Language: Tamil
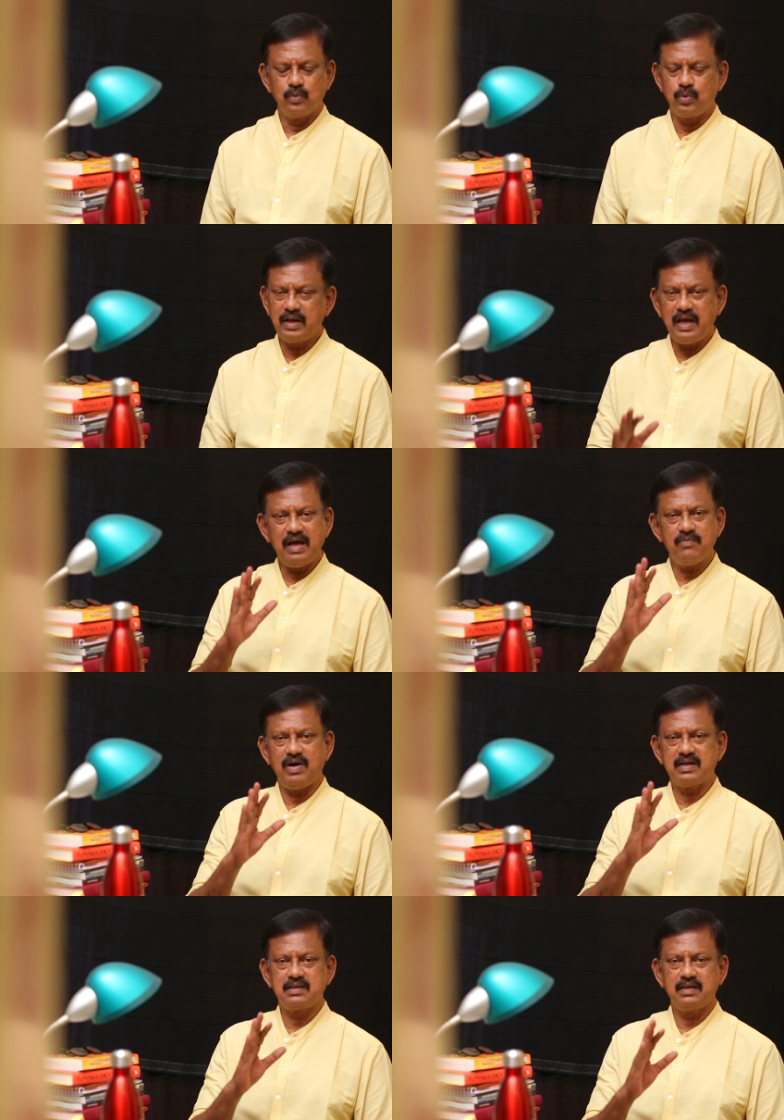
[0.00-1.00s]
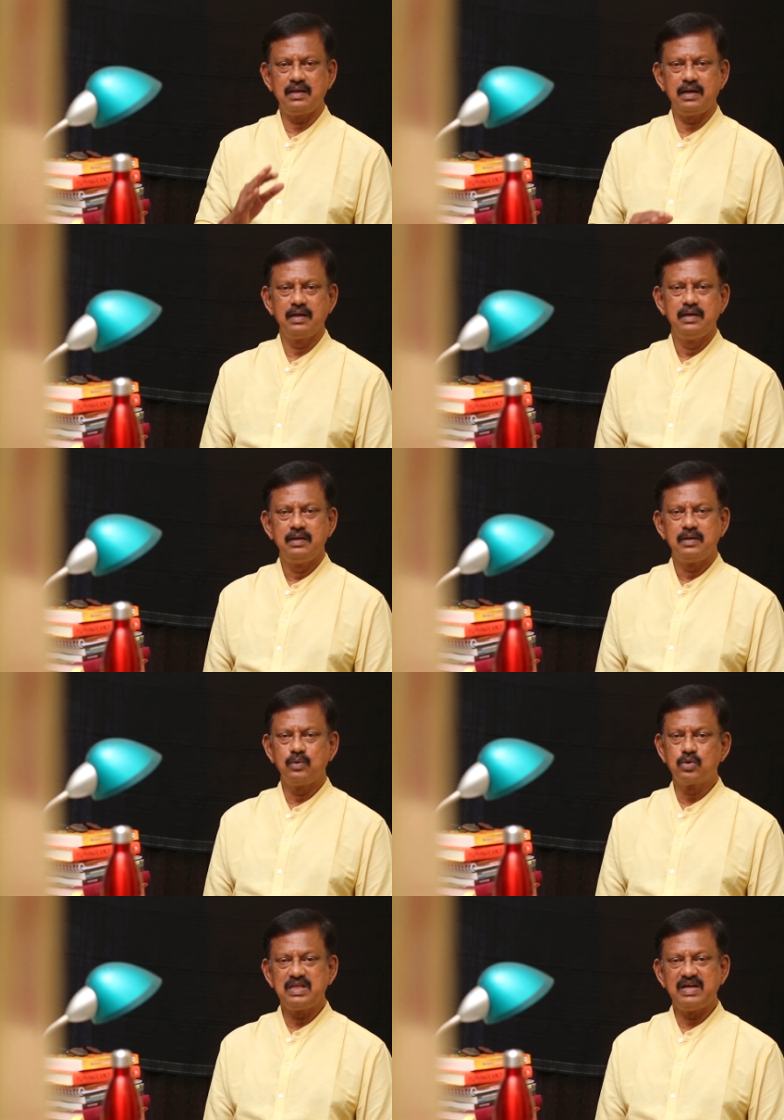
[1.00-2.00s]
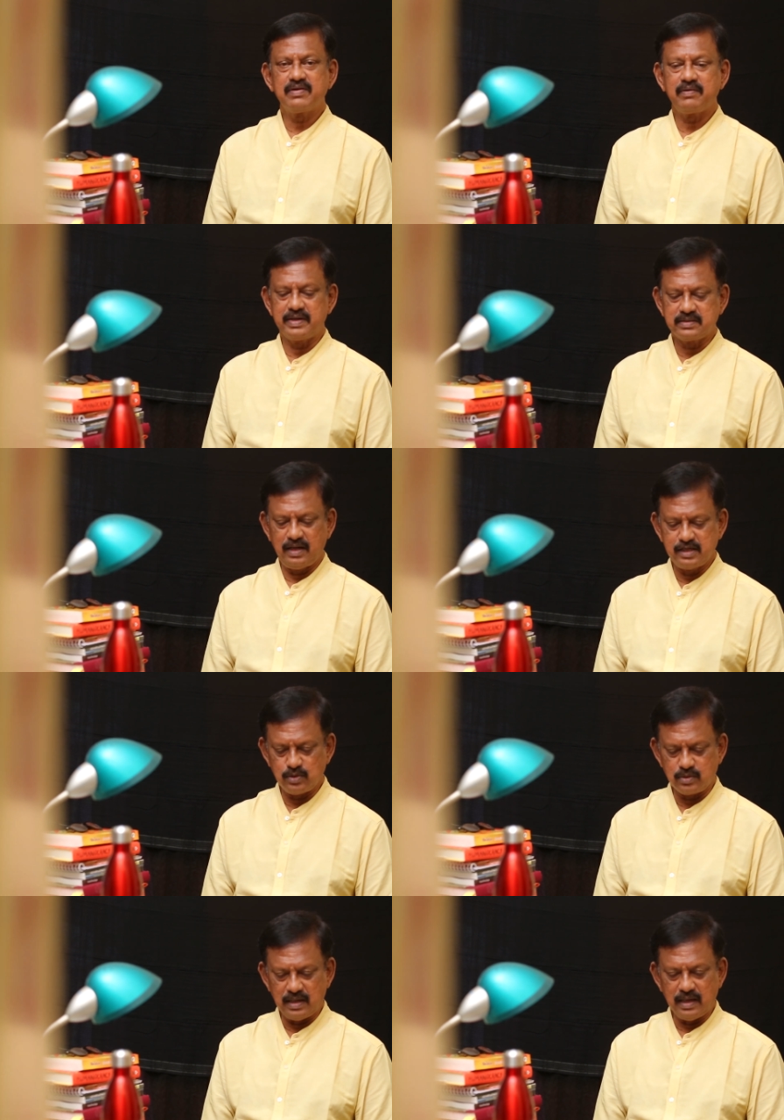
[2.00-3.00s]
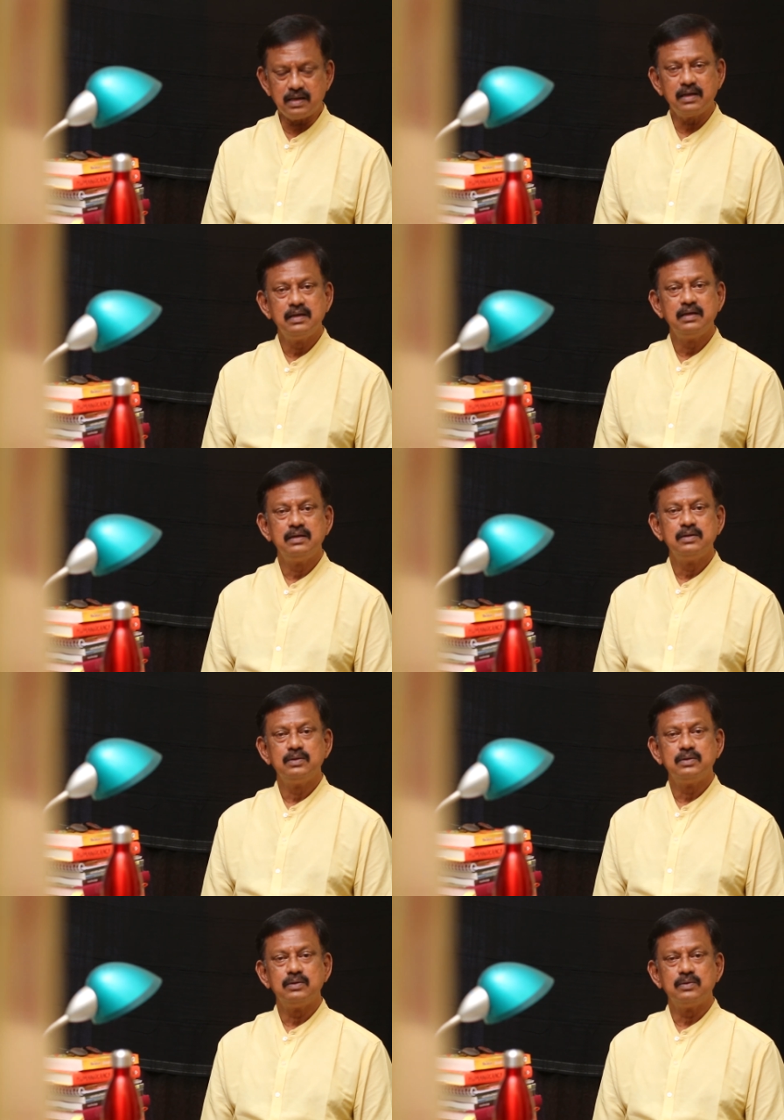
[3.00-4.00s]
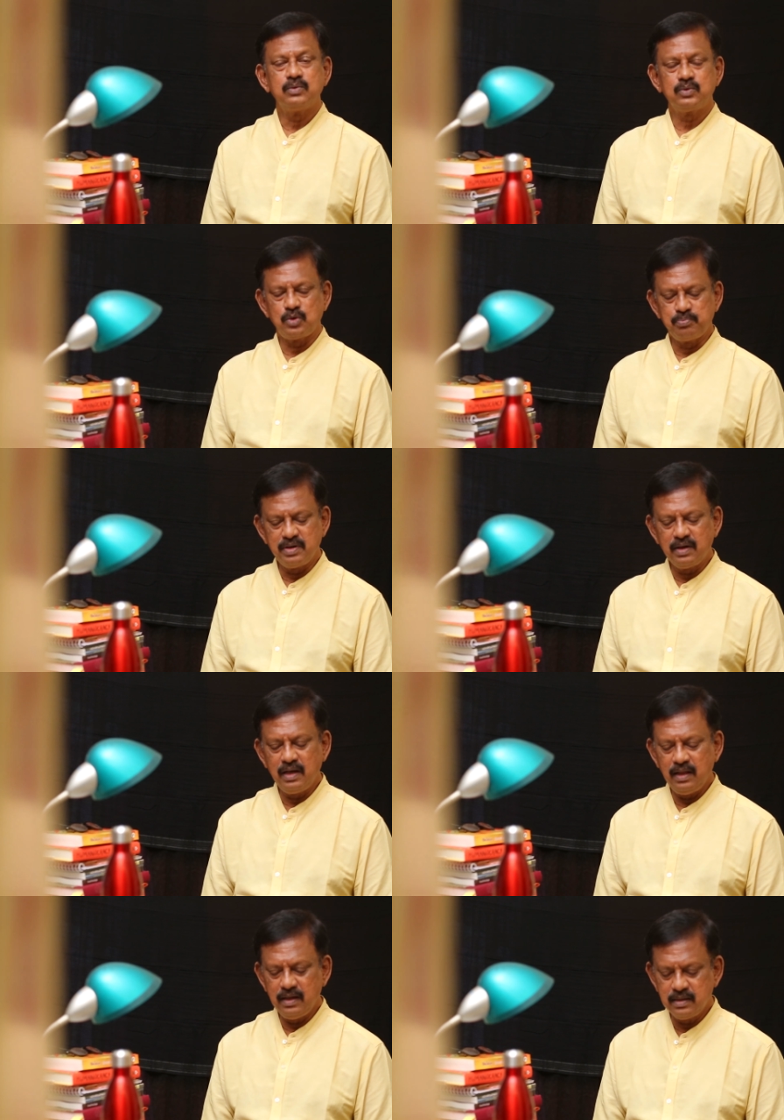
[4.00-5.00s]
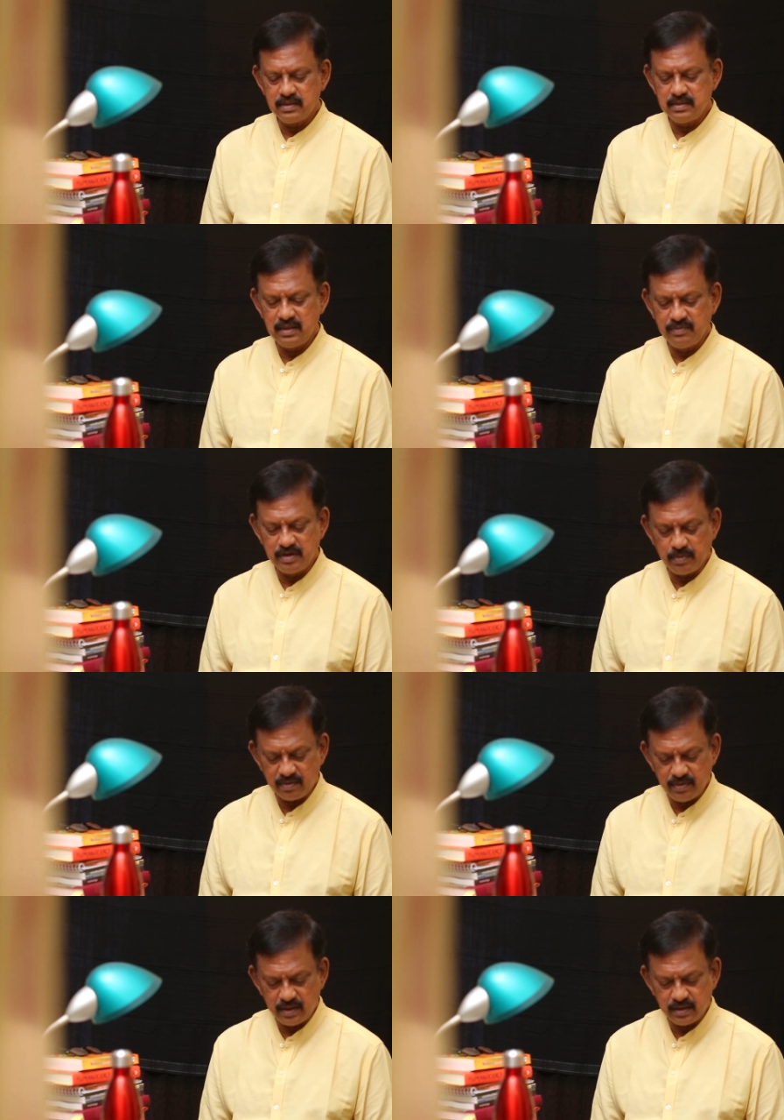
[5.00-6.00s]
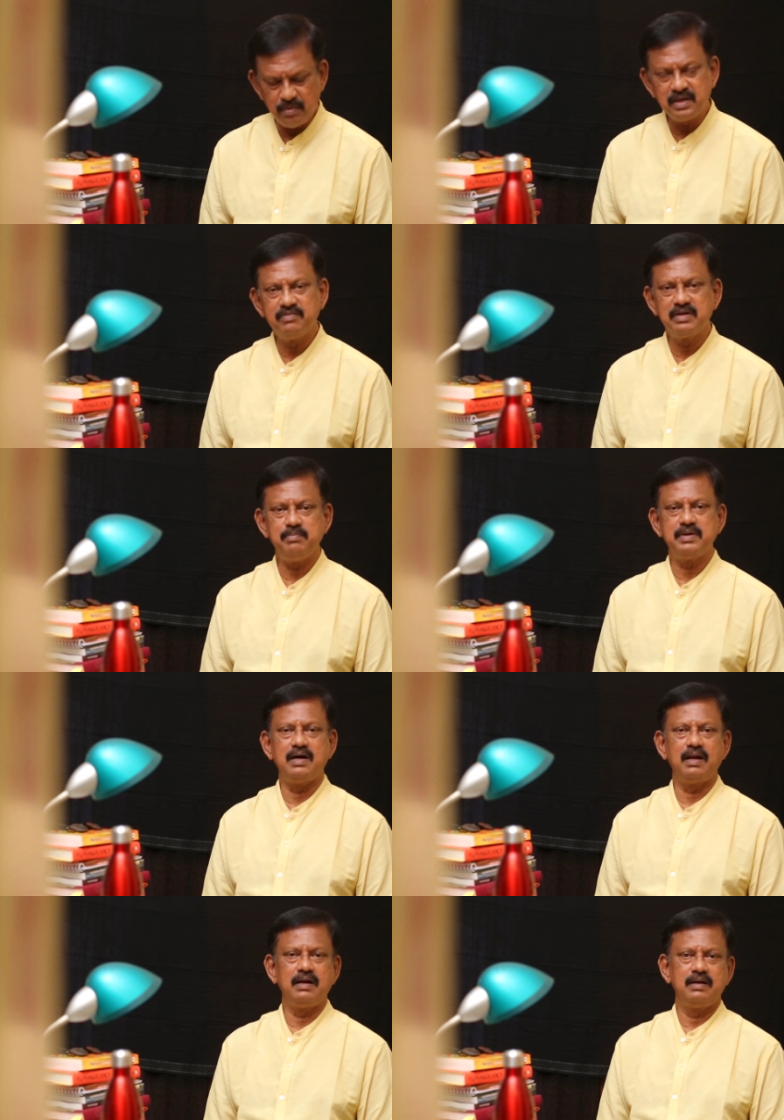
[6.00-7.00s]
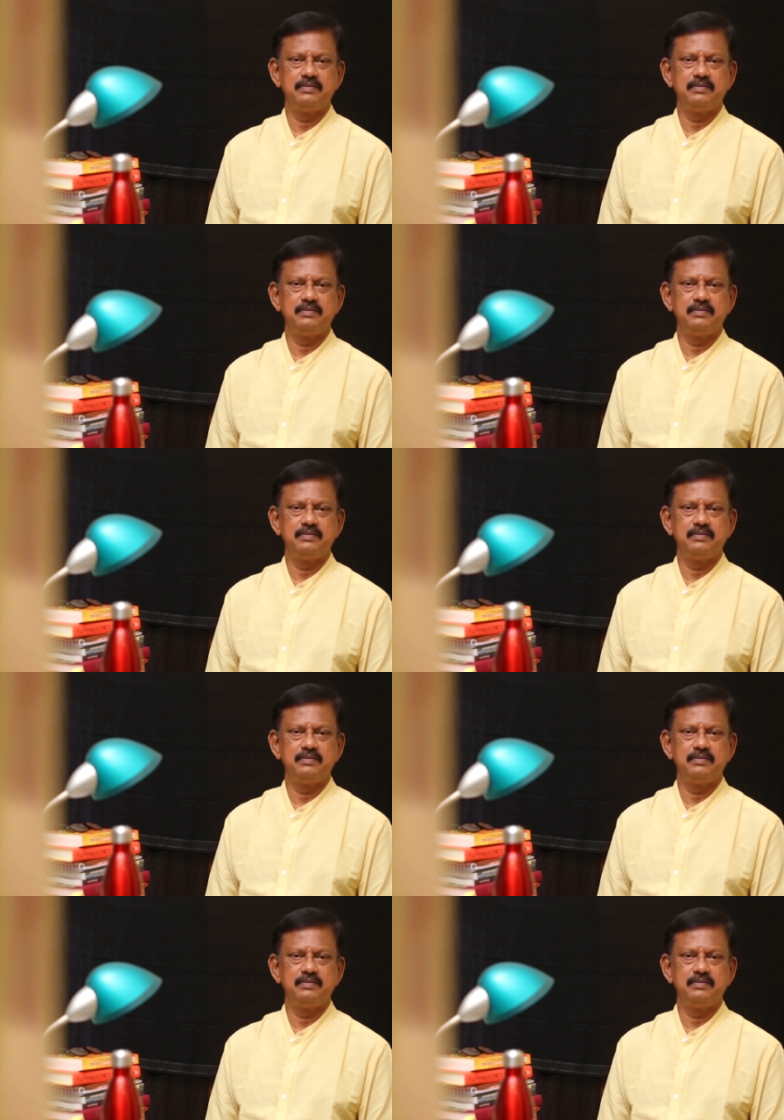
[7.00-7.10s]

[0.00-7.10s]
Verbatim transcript: ஒரே வார்த்தையில் குருதேவர் அவரிடத்திலே சொன்னார் உன் துன்பங்களிலே இருந்து நீ விடுபட வேண்டும் என்று விரும்பினால்